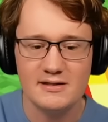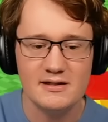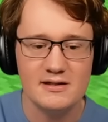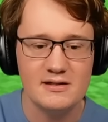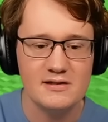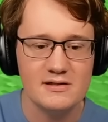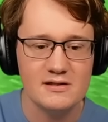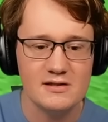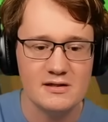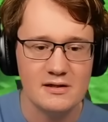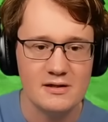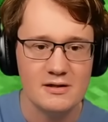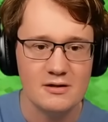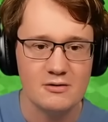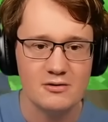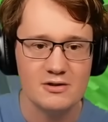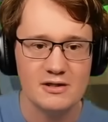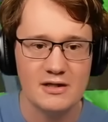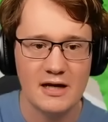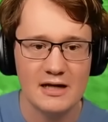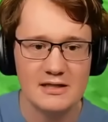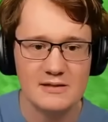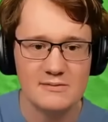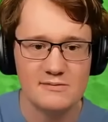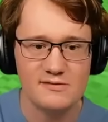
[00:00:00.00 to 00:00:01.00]
ist und die
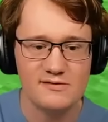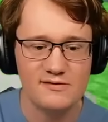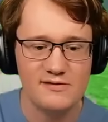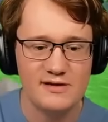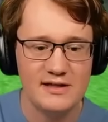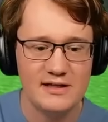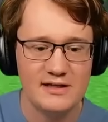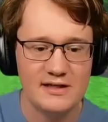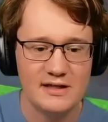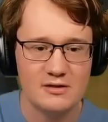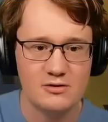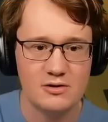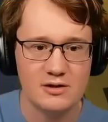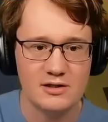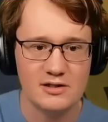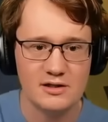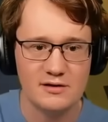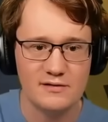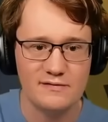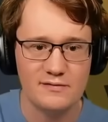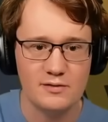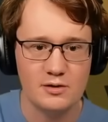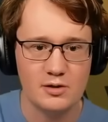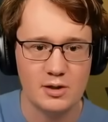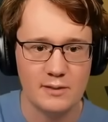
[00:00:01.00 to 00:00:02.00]
Items fliegen dann dort auf
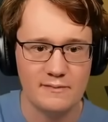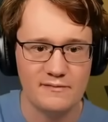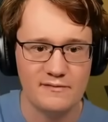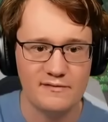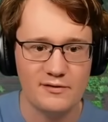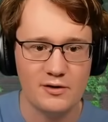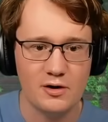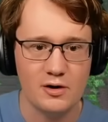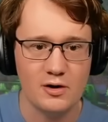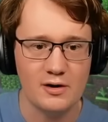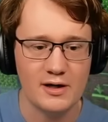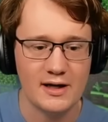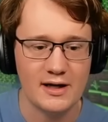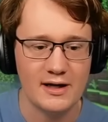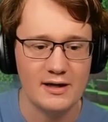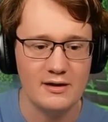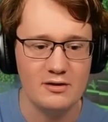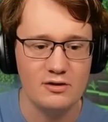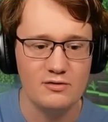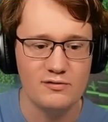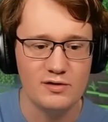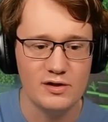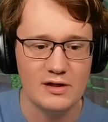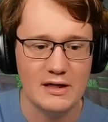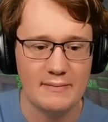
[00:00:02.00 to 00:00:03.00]
den Kopf. Okay,
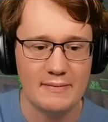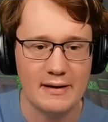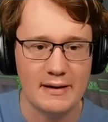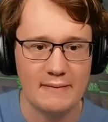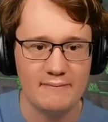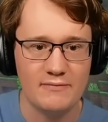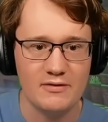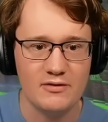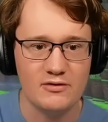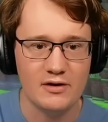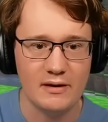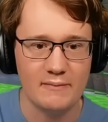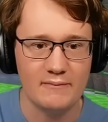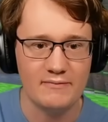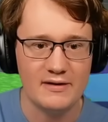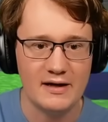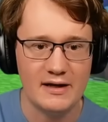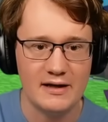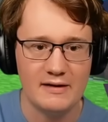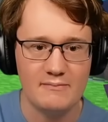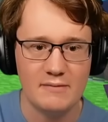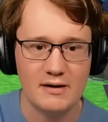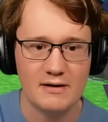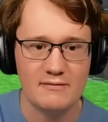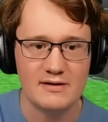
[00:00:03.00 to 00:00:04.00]
wunderbar. So,
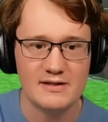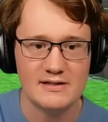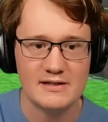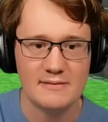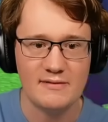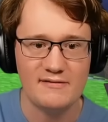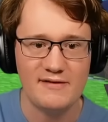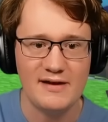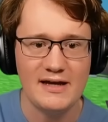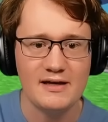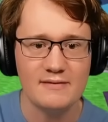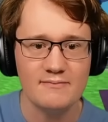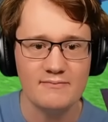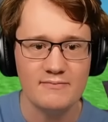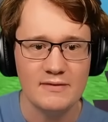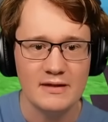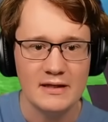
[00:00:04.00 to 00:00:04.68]
dann machen wir das einmal weg.